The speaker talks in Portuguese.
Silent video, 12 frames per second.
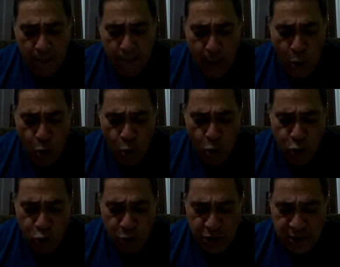Paulo
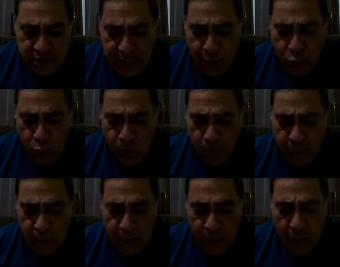continua
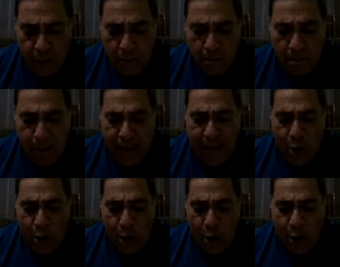dizendo: para